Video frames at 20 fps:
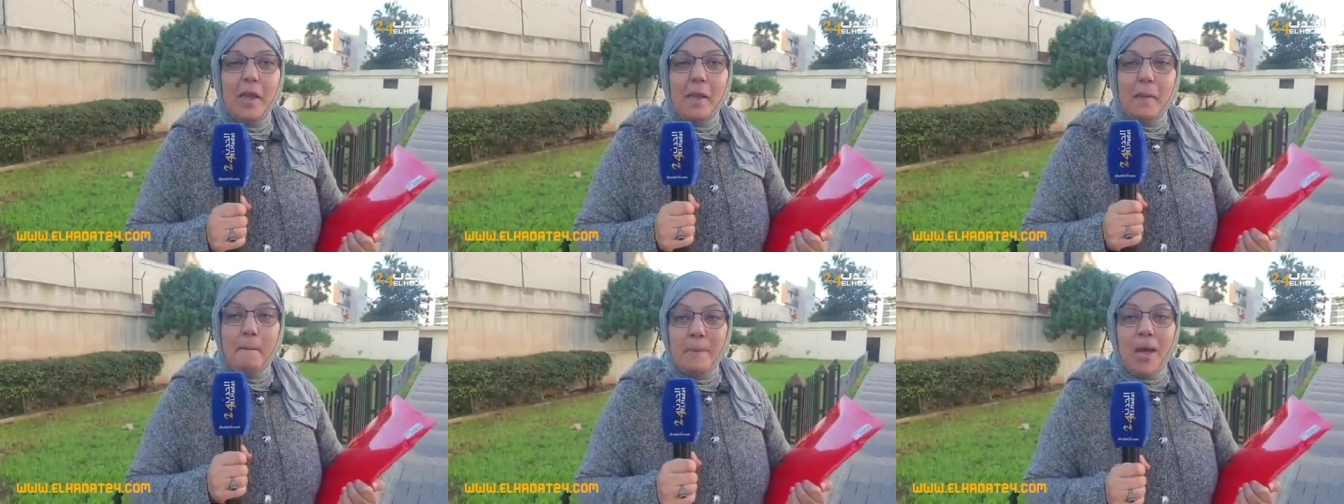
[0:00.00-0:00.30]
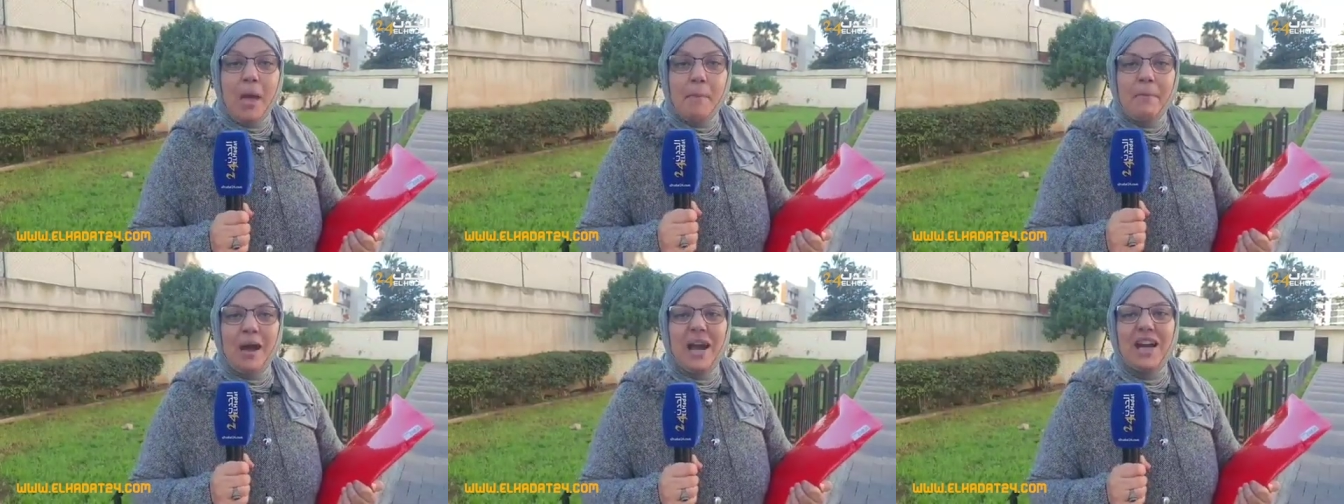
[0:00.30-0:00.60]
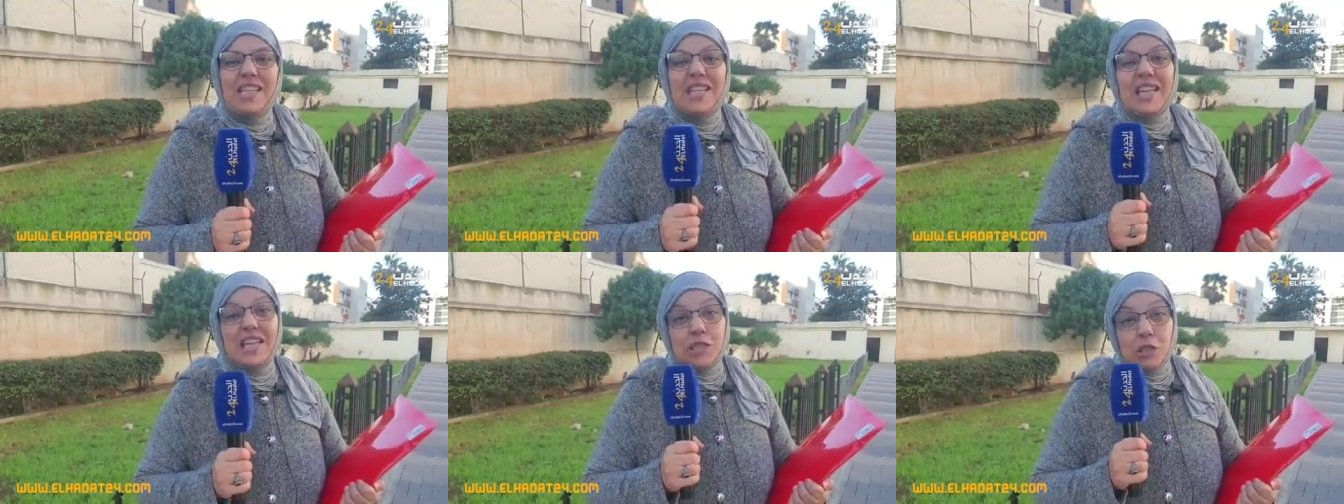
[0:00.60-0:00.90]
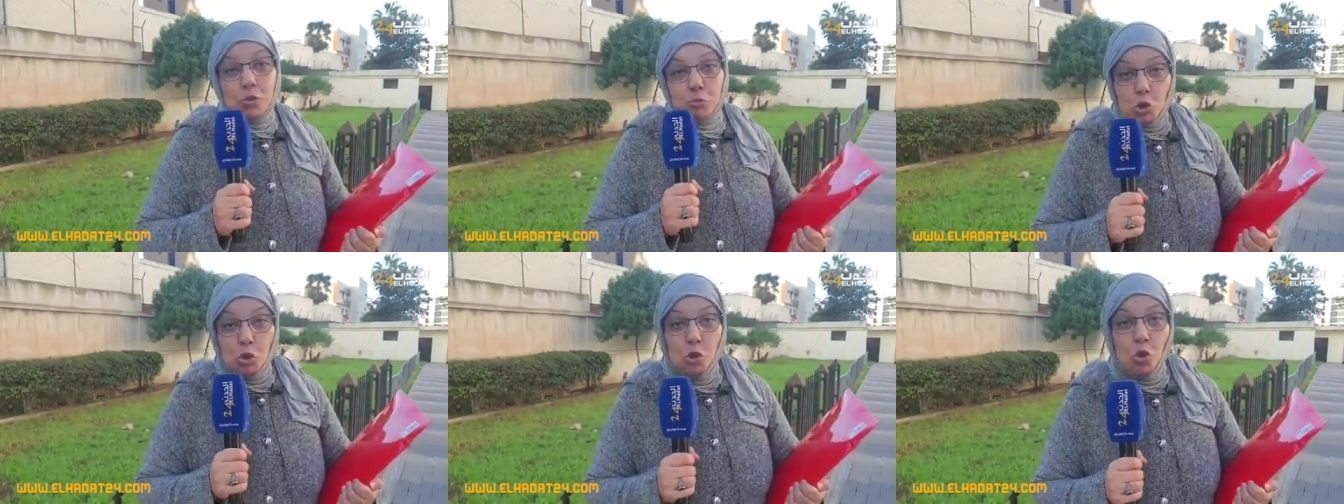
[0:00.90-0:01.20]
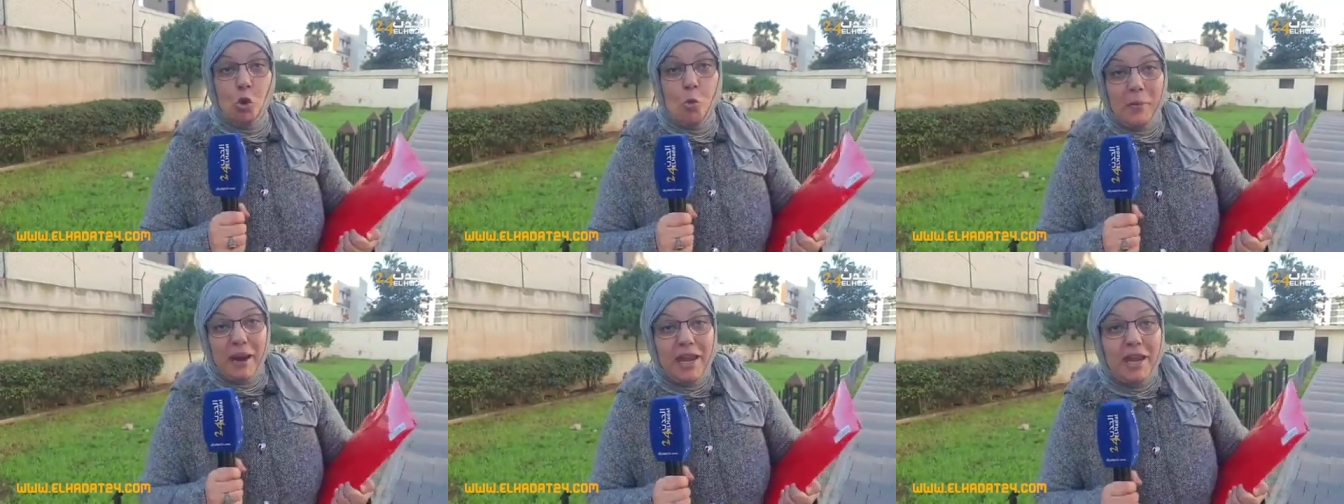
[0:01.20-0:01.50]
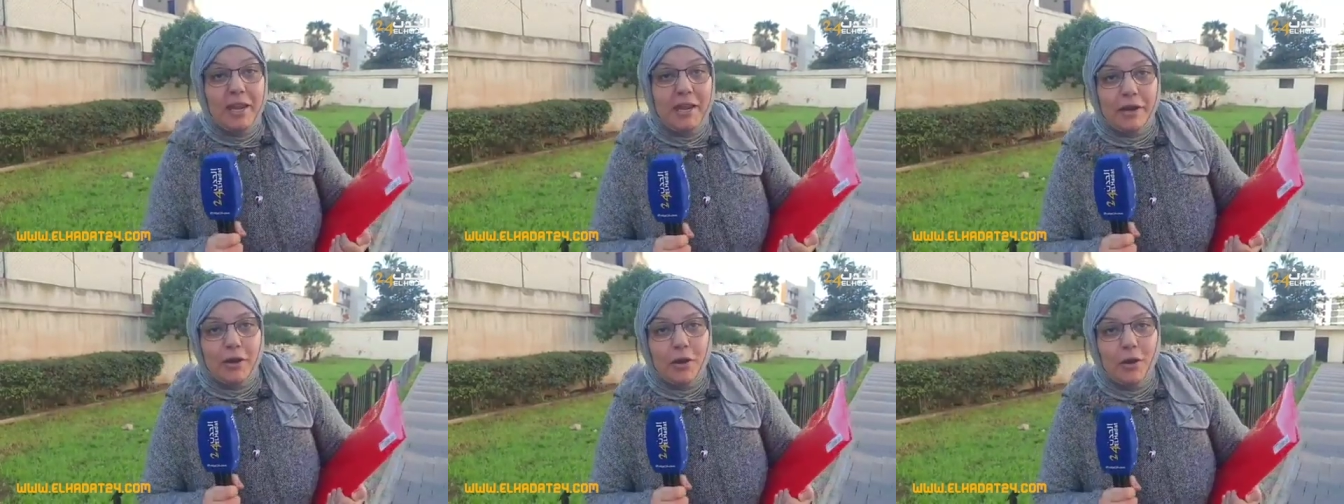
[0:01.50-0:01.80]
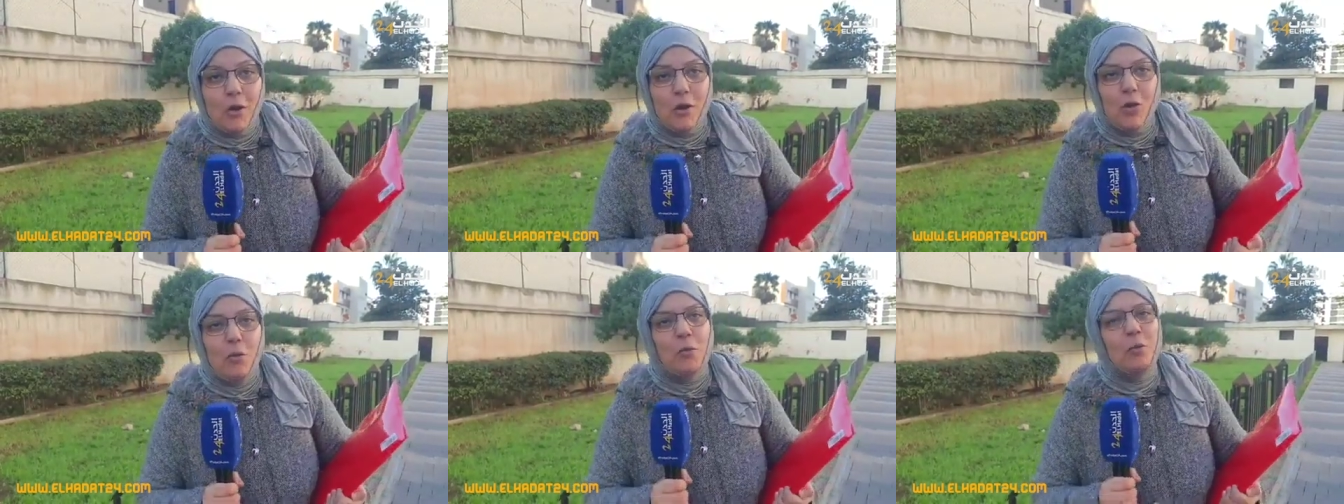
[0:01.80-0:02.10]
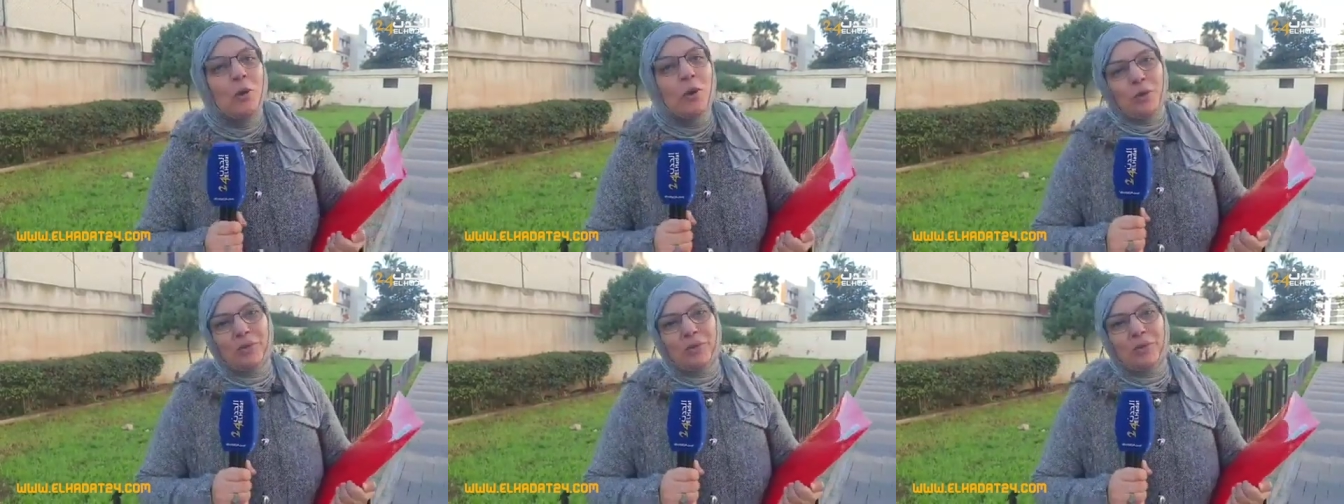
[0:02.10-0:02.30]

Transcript: مهما اعتصمت يومين وانا